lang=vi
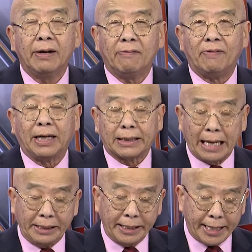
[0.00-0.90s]
và tại
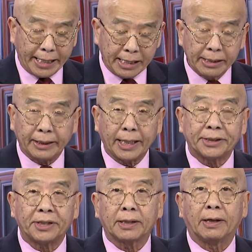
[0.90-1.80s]
nơi đây người ta
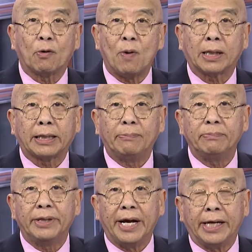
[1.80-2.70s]
rất là quan tâm
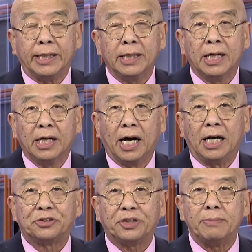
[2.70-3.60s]
đến à,
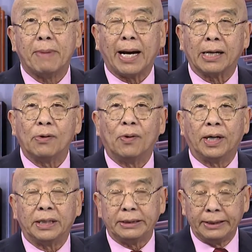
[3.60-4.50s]
sinh mạng của
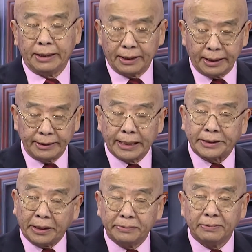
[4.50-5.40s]
à, dân chúng